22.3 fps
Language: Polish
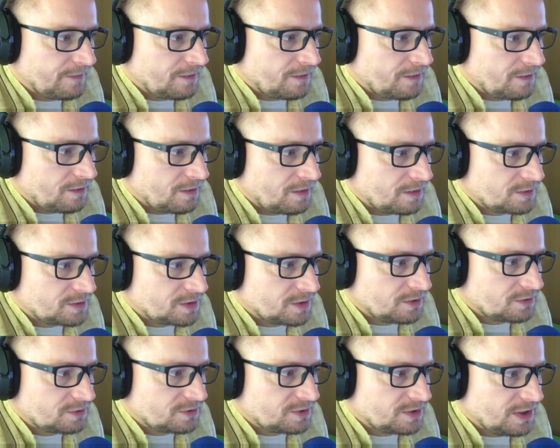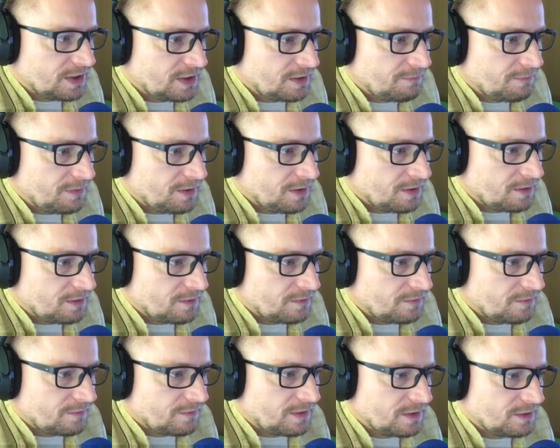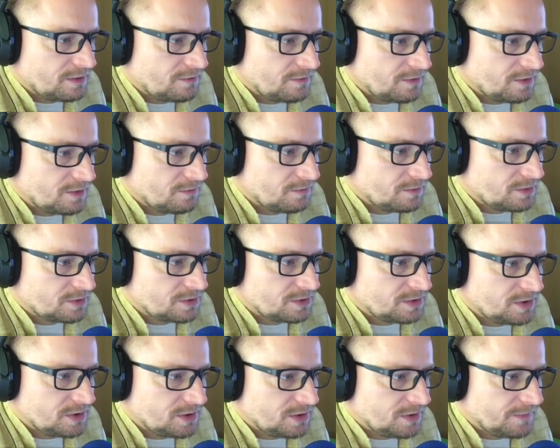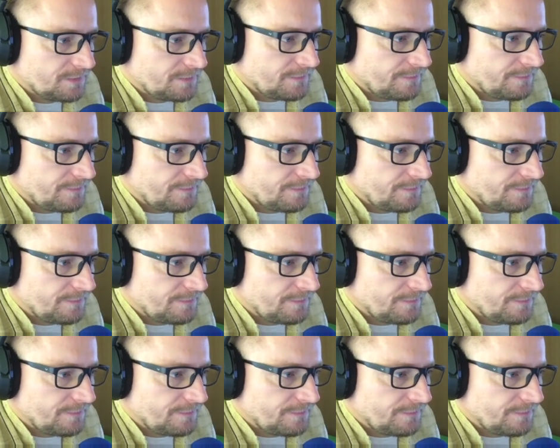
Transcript: Dlaczego cierpię w tej świadomości?